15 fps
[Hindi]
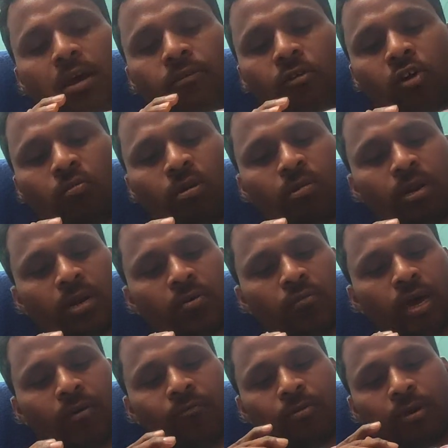लेवलॉन में बना
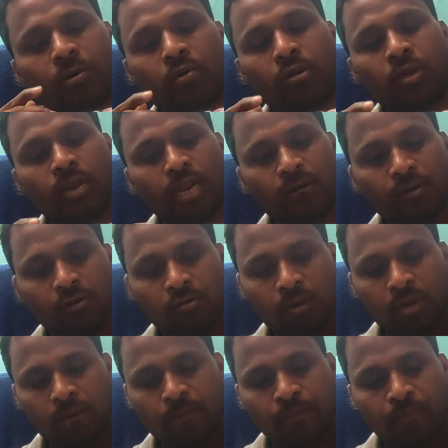हुआ है वो भी कोरियर लेवलॉन में